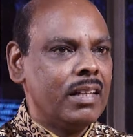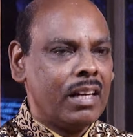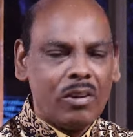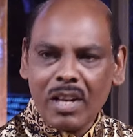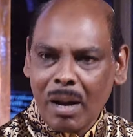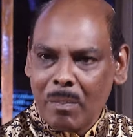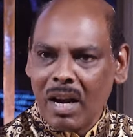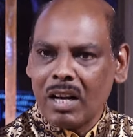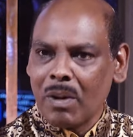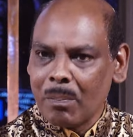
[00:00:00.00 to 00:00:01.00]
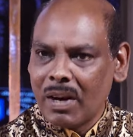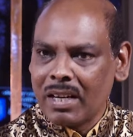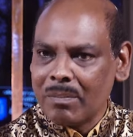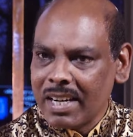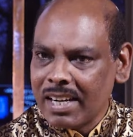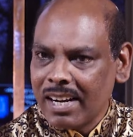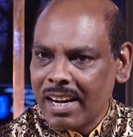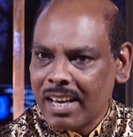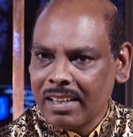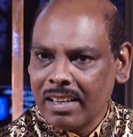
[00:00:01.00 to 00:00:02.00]
எங்களுடைய அம்மாக்கும் அப்பாக்கும்
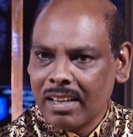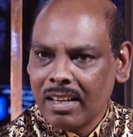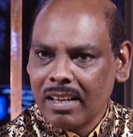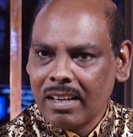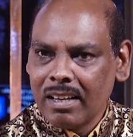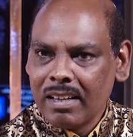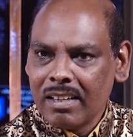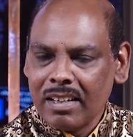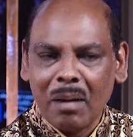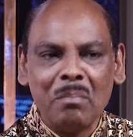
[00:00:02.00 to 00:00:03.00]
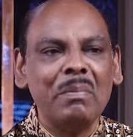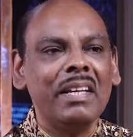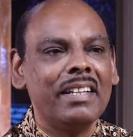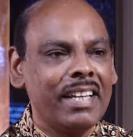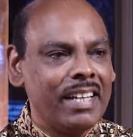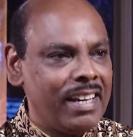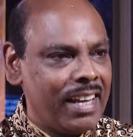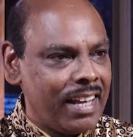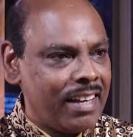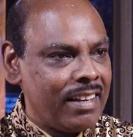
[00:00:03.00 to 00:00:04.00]
எங்களில் நம்பிக்கை
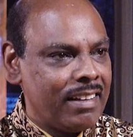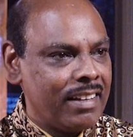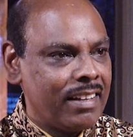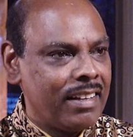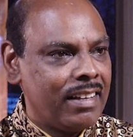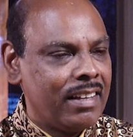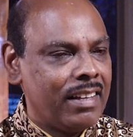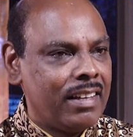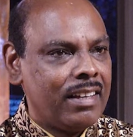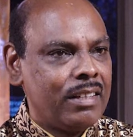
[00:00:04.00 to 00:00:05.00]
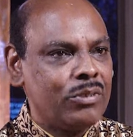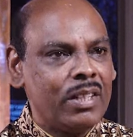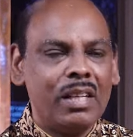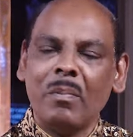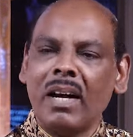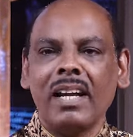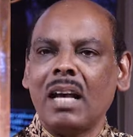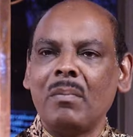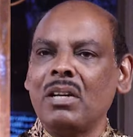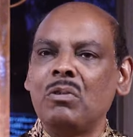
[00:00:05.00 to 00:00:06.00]
இல்லை ஸோ இதில் பார்க்க
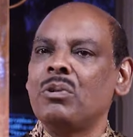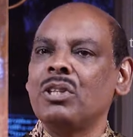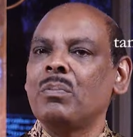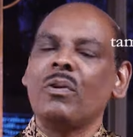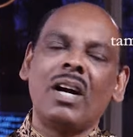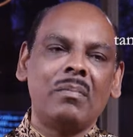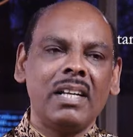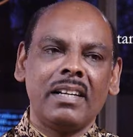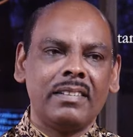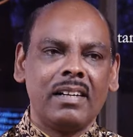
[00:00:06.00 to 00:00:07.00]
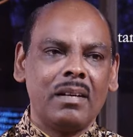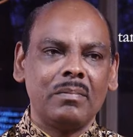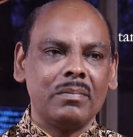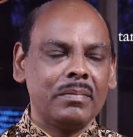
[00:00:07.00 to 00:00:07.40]
லைப்ரரி கூட்டிகிட்டு போகாமலே இருந்துடலாம்